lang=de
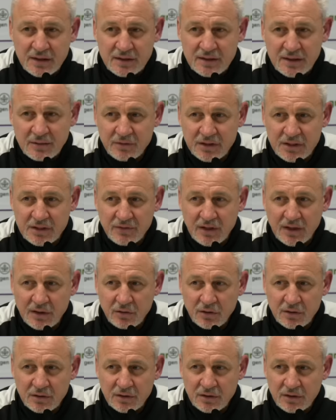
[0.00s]
Jetzt haben wir zwei
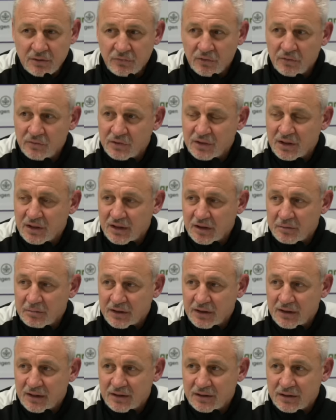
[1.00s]
Leute, die fünfte
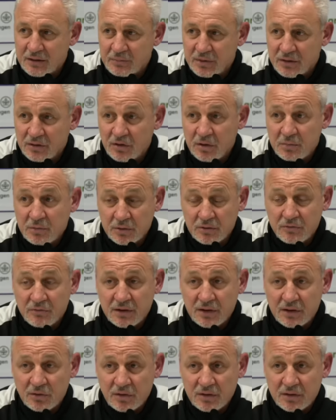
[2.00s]
gelbe Karte bekommen und
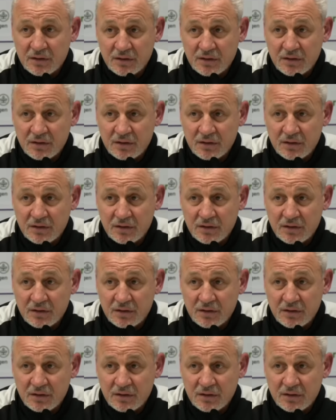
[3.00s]
vier Leute,